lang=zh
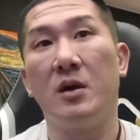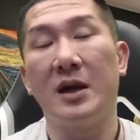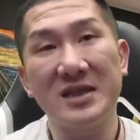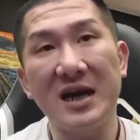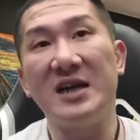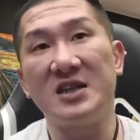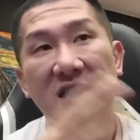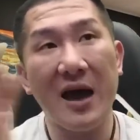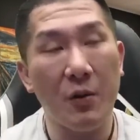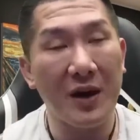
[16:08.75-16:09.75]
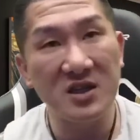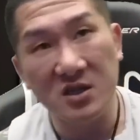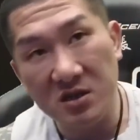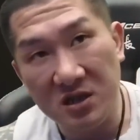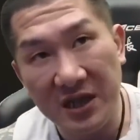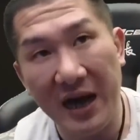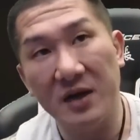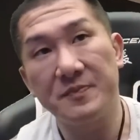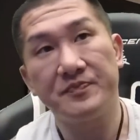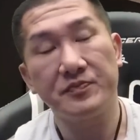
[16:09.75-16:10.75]
那这个也是台湾史
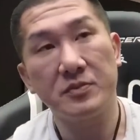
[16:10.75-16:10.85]
上